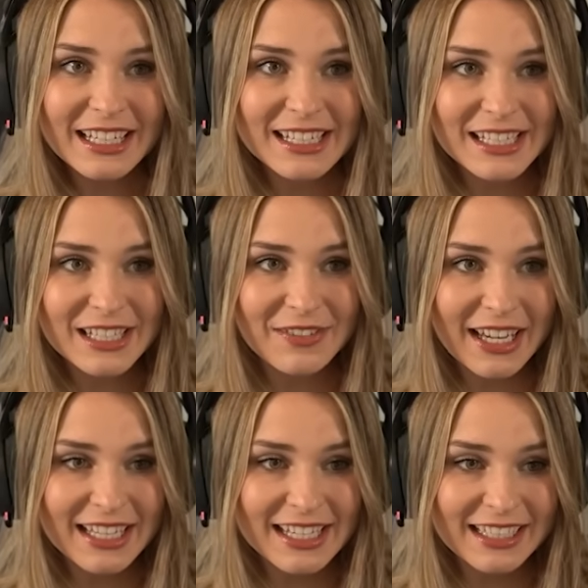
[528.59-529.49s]
dass sie
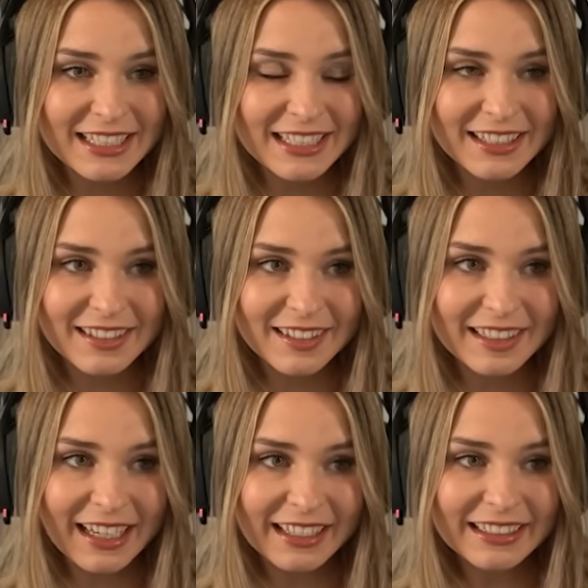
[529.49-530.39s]
zwei jetzt endlich
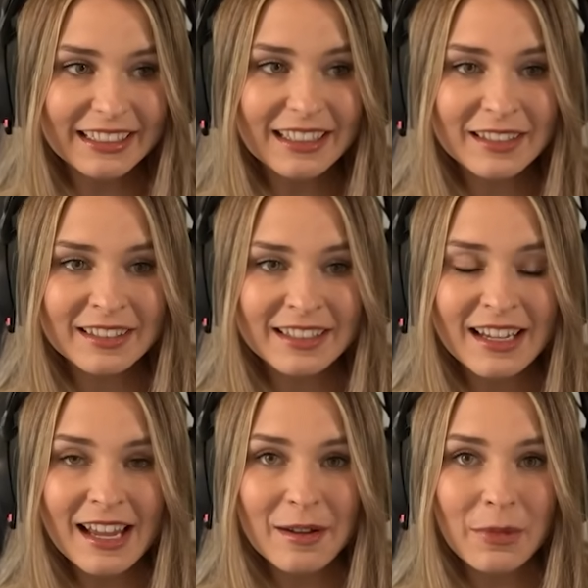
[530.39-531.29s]
äh, ja, hier in
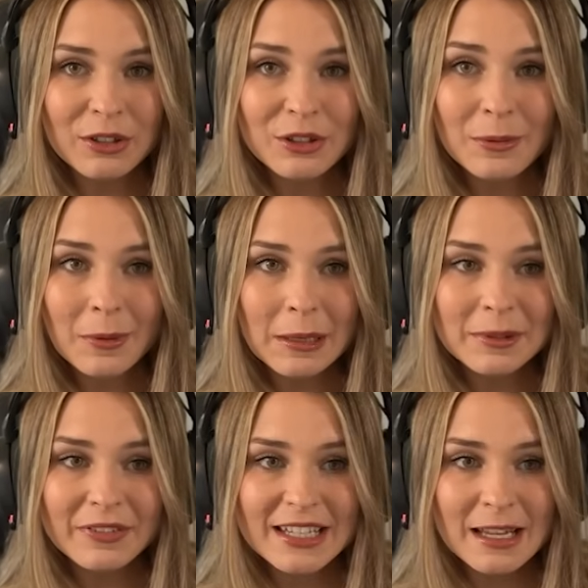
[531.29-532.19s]
Mount
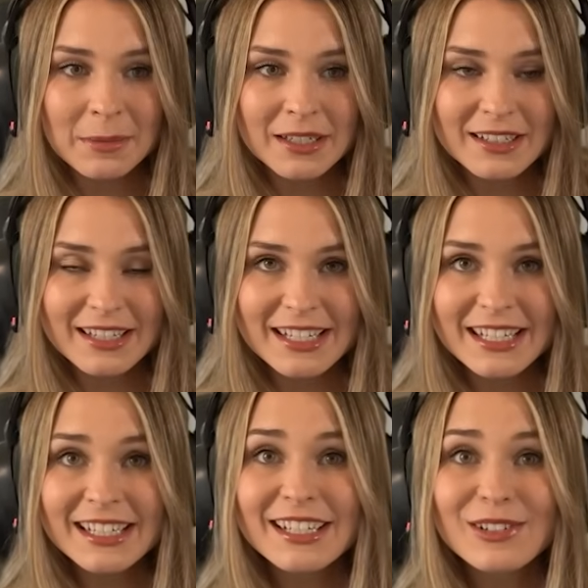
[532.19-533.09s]
Kumarabi versammelt
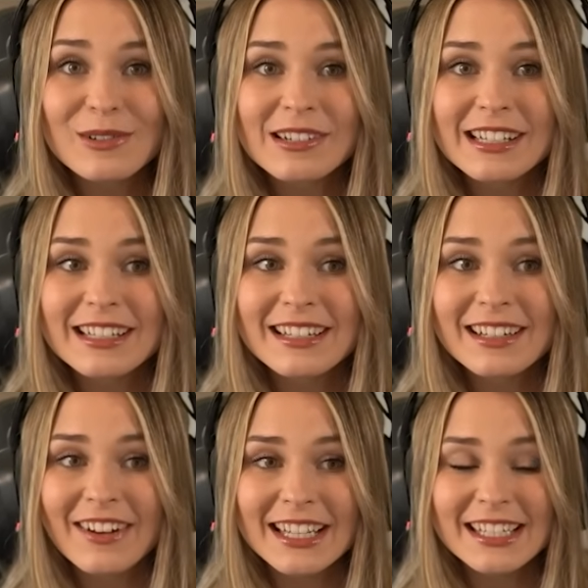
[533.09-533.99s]
sind und
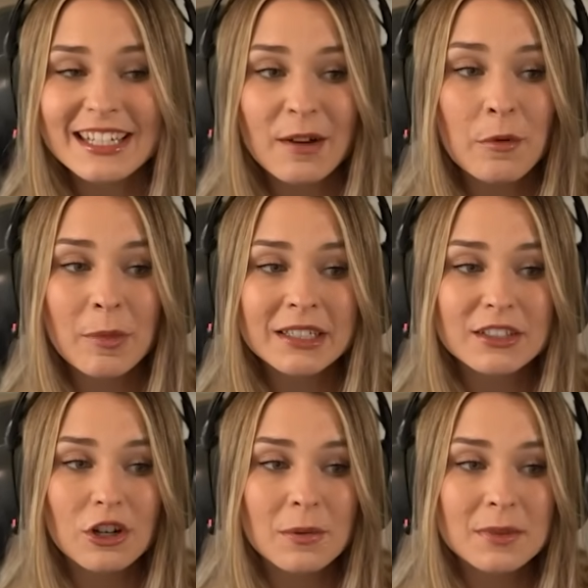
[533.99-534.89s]
quasi der Moment
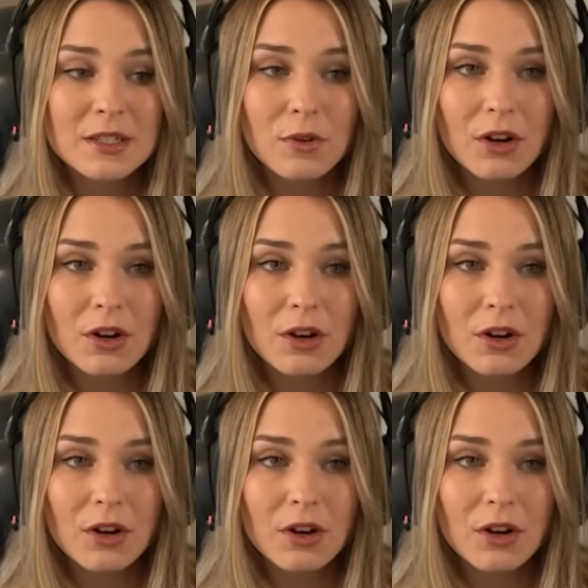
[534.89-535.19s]
gekommen ist,